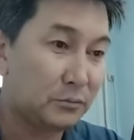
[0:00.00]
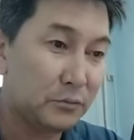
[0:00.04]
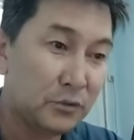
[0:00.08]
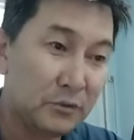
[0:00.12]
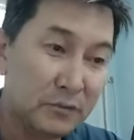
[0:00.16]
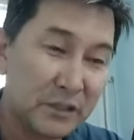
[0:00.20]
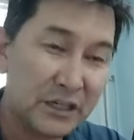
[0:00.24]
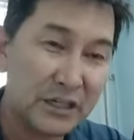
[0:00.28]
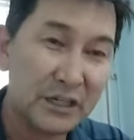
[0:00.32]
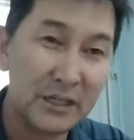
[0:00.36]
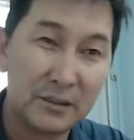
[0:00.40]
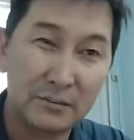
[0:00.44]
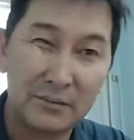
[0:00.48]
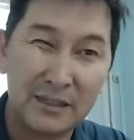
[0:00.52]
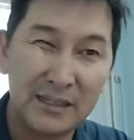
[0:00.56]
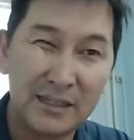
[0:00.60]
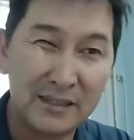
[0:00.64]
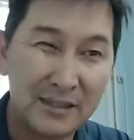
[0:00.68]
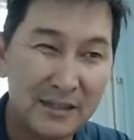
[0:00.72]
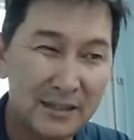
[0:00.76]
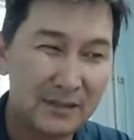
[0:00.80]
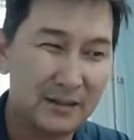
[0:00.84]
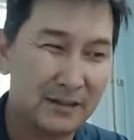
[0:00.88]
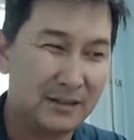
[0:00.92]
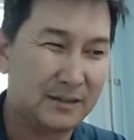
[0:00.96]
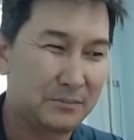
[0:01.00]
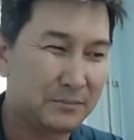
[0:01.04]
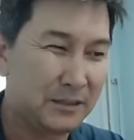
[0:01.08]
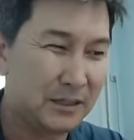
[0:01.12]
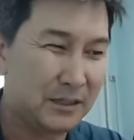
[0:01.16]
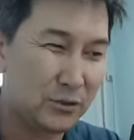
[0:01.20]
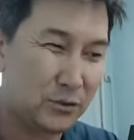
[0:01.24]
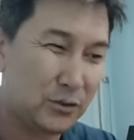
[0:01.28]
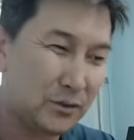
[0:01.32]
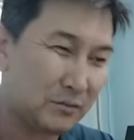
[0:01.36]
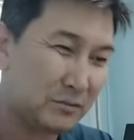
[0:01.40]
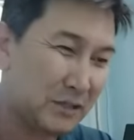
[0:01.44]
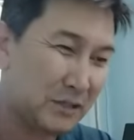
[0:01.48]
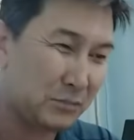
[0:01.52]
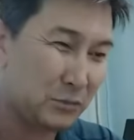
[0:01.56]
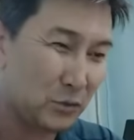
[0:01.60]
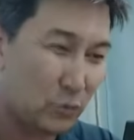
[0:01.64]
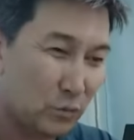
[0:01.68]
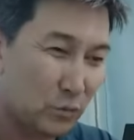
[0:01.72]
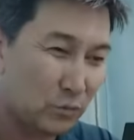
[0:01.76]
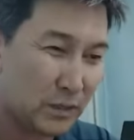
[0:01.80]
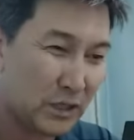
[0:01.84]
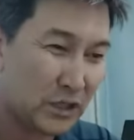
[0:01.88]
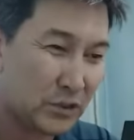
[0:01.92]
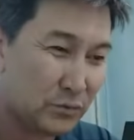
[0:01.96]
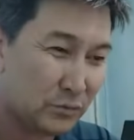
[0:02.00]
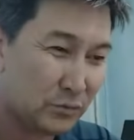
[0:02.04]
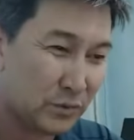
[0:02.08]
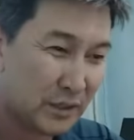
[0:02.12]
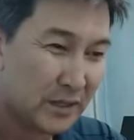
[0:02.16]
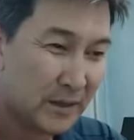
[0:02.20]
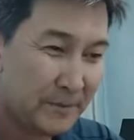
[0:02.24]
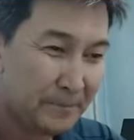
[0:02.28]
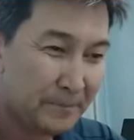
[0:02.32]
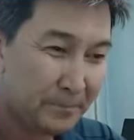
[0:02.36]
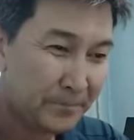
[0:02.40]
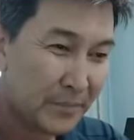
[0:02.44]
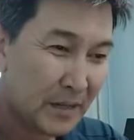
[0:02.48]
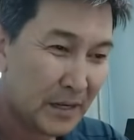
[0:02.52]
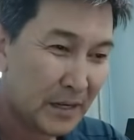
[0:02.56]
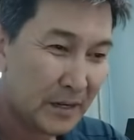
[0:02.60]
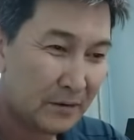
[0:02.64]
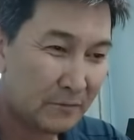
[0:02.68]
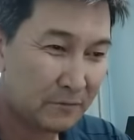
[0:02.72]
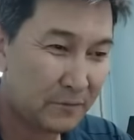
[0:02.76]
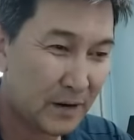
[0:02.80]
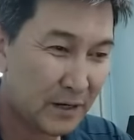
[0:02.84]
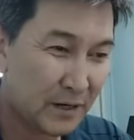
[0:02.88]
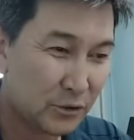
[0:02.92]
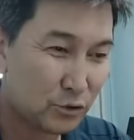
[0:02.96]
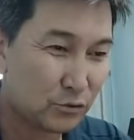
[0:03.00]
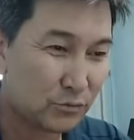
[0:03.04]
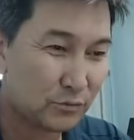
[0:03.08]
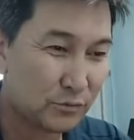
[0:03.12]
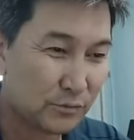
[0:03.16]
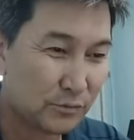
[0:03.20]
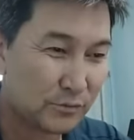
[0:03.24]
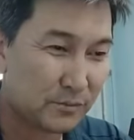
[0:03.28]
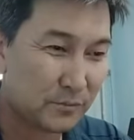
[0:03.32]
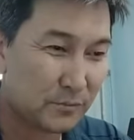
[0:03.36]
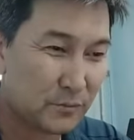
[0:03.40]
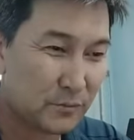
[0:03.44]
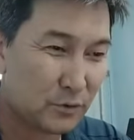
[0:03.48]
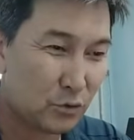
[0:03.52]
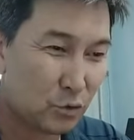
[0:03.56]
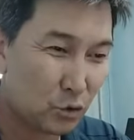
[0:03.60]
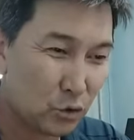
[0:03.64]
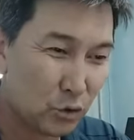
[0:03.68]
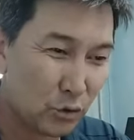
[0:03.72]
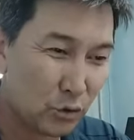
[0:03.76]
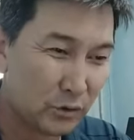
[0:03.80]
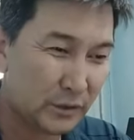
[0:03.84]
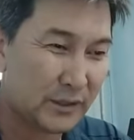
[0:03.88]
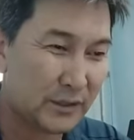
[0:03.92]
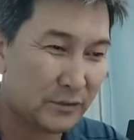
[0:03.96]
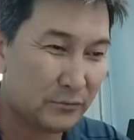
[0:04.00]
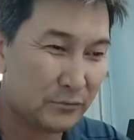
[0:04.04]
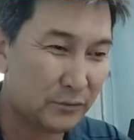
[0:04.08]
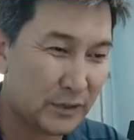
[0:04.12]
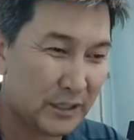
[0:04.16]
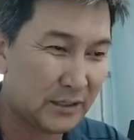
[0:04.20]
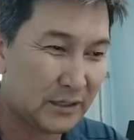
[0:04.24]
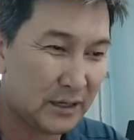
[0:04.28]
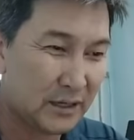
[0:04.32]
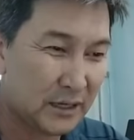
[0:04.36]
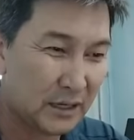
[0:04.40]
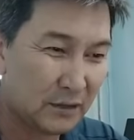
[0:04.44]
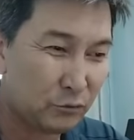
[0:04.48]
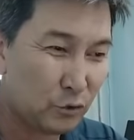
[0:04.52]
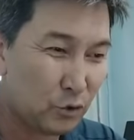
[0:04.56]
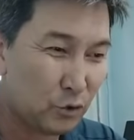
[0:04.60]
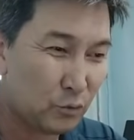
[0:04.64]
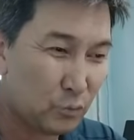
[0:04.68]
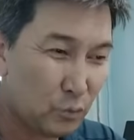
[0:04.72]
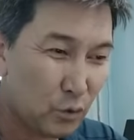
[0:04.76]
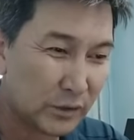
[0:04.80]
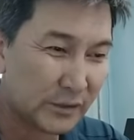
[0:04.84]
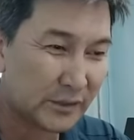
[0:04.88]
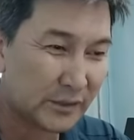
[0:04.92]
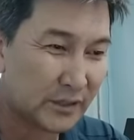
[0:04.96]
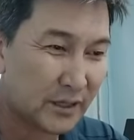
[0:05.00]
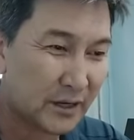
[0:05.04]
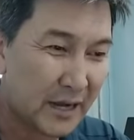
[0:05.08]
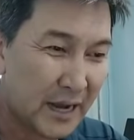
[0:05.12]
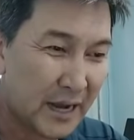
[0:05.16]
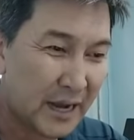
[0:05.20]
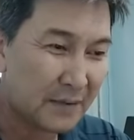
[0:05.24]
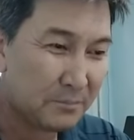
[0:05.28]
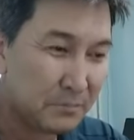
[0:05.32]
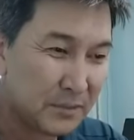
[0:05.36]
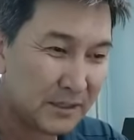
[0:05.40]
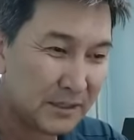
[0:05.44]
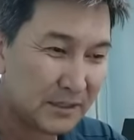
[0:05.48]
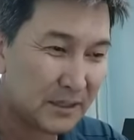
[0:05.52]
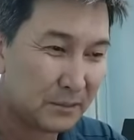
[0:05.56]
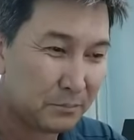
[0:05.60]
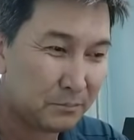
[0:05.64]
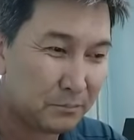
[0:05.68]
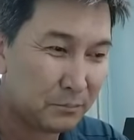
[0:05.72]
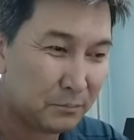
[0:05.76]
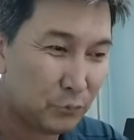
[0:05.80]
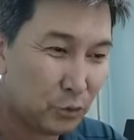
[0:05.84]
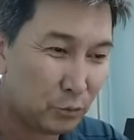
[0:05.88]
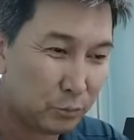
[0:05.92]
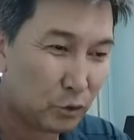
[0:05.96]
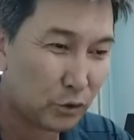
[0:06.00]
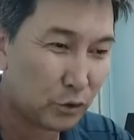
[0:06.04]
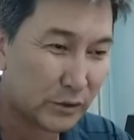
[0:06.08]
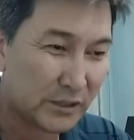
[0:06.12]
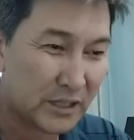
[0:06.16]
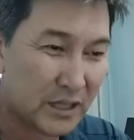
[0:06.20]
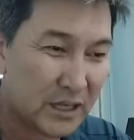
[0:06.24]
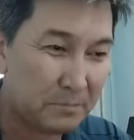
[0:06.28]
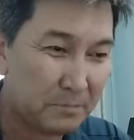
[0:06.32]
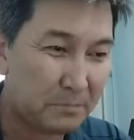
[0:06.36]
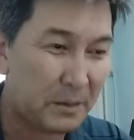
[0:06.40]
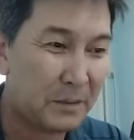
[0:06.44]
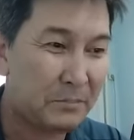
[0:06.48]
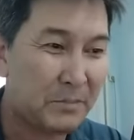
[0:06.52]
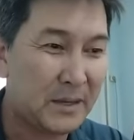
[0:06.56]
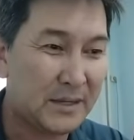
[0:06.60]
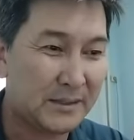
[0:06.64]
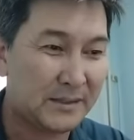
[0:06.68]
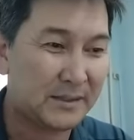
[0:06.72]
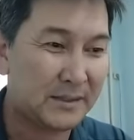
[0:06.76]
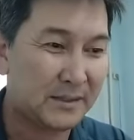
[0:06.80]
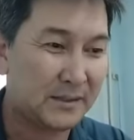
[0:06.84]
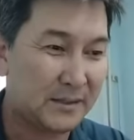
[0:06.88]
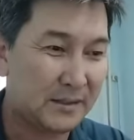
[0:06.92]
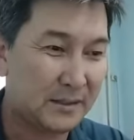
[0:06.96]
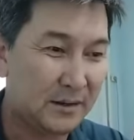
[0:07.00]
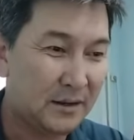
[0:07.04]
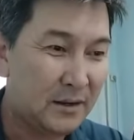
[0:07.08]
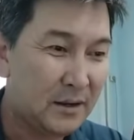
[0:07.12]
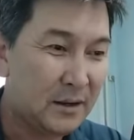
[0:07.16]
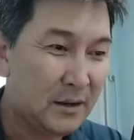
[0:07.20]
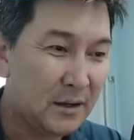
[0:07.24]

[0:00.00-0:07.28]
Ну, вы же этого не сделаете, блин, черт возьми. У вашей вот, в вашу крохотный вот этот головной мозг такая мысль, ну, просто не поместится.